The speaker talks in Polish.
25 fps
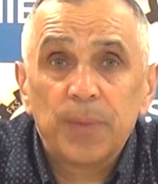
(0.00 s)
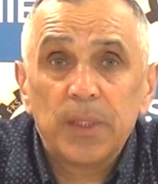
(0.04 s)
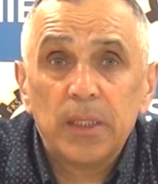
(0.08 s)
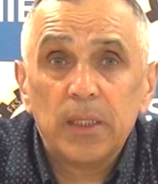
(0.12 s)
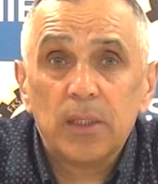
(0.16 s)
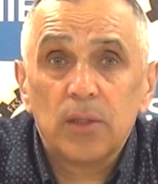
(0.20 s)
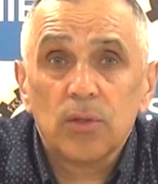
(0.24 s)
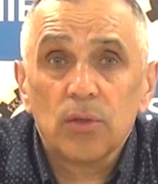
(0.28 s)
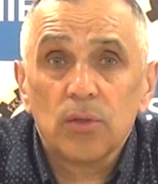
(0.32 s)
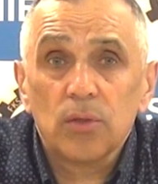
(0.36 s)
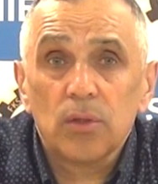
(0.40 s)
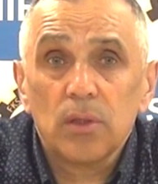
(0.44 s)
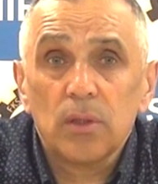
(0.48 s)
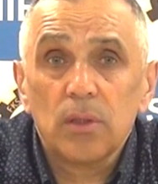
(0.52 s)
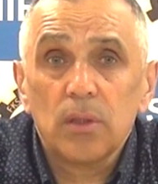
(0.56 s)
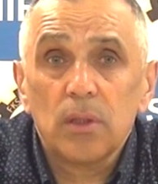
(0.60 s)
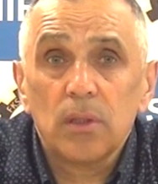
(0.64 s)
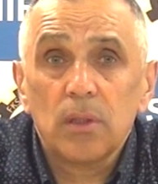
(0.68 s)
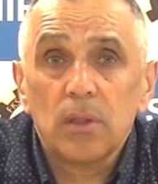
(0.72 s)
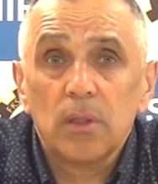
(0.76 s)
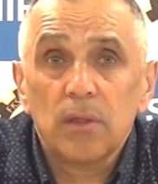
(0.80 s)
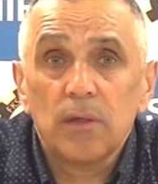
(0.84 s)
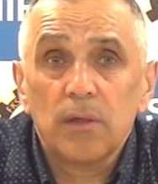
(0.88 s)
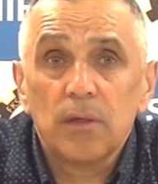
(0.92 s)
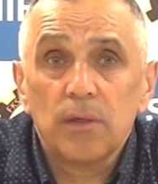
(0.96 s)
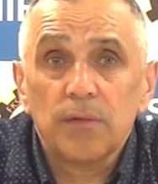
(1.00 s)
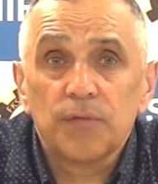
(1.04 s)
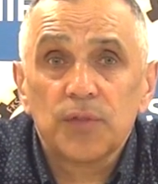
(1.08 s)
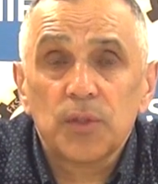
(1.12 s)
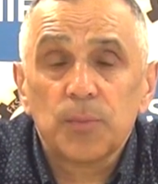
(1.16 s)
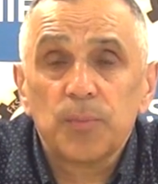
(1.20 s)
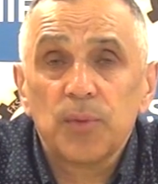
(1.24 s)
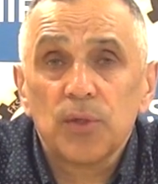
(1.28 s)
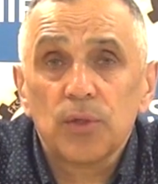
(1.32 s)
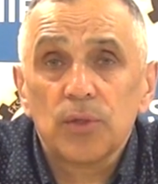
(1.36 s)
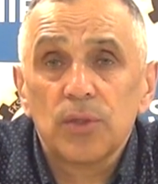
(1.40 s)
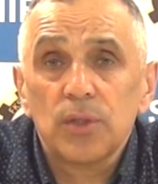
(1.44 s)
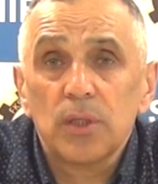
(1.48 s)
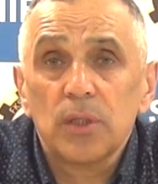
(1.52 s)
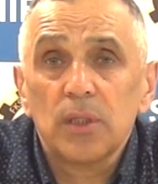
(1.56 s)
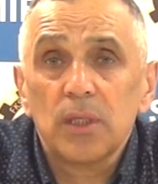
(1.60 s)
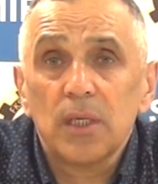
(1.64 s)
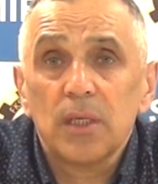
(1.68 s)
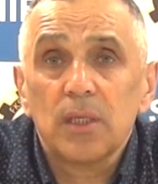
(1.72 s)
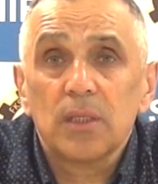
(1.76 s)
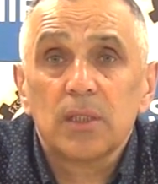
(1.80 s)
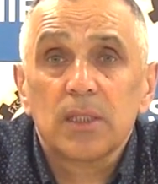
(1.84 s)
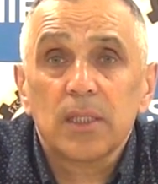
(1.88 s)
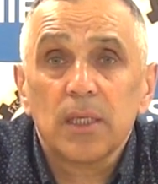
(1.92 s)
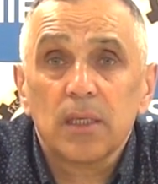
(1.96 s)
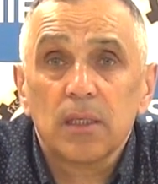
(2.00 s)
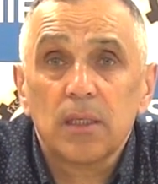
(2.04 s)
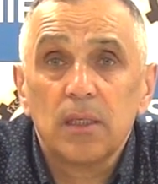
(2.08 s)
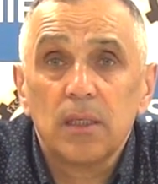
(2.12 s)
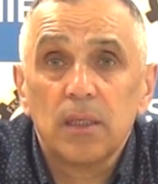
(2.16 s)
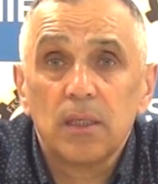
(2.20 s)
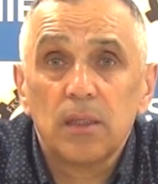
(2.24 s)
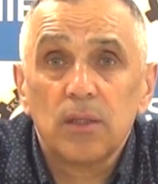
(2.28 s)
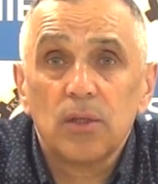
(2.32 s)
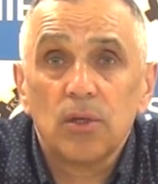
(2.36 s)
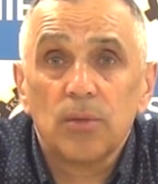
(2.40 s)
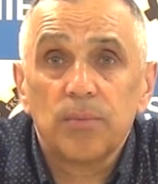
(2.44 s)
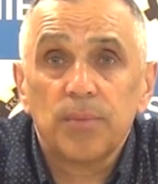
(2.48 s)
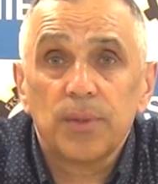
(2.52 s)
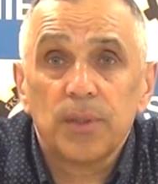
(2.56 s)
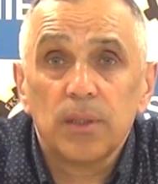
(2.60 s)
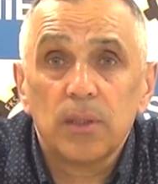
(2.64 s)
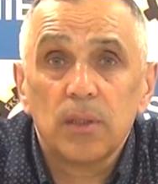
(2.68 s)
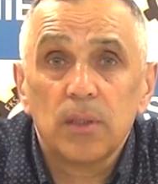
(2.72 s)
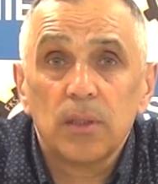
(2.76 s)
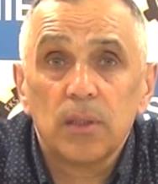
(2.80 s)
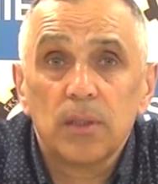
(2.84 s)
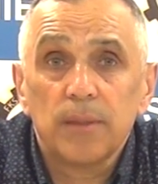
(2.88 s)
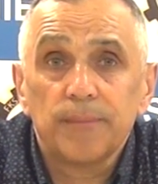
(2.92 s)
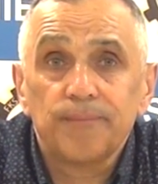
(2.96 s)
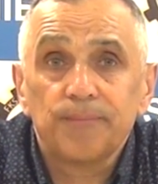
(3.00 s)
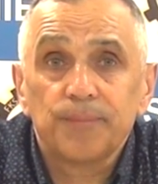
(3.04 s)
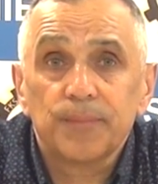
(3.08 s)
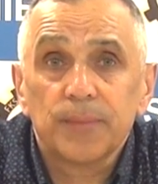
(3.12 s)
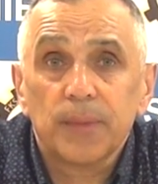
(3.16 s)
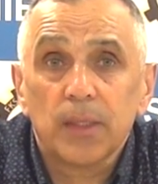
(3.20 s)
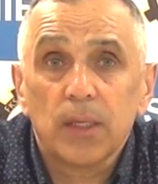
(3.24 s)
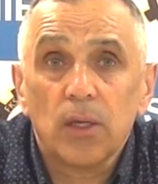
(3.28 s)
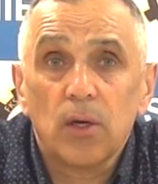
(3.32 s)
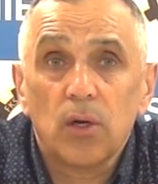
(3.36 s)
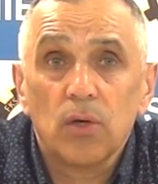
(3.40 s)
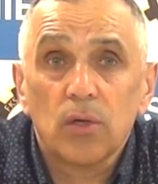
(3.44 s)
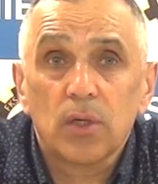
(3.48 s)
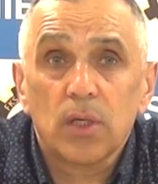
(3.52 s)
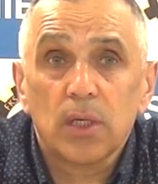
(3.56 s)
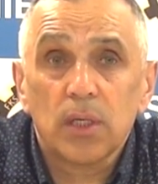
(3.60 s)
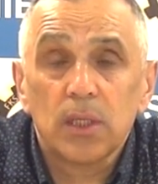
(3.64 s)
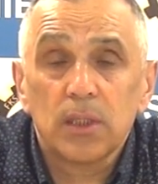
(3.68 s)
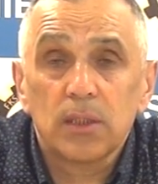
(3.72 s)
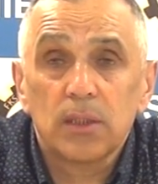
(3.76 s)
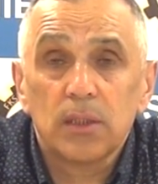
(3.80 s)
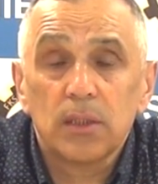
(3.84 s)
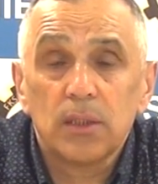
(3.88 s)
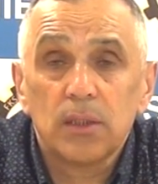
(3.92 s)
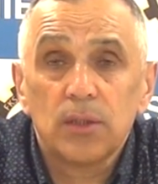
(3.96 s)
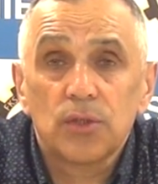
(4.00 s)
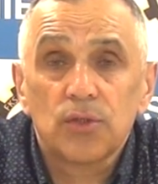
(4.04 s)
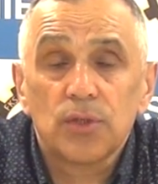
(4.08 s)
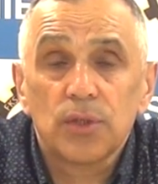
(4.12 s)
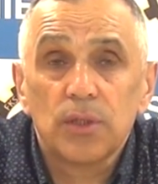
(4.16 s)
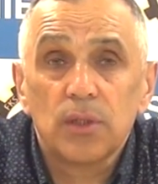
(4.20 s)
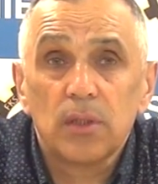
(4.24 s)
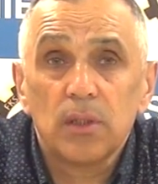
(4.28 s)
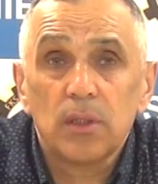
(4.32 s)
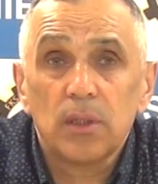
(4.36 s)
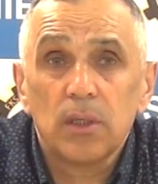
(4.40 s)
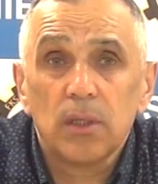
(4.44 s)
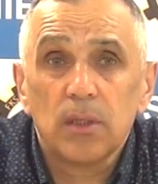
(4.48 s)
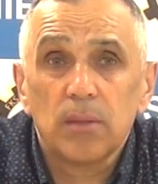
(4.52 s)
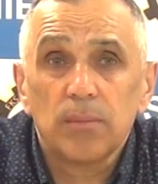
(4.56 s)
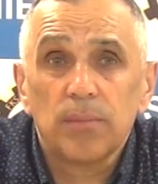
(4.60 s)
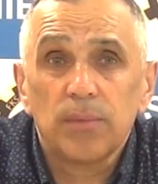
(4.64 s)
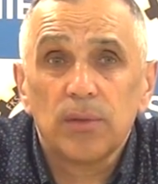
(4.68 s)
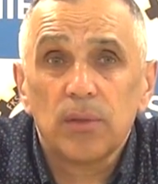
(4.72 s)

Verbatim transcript: I to y, w sporcie nie jest taki dobry mm, okres i czynnik,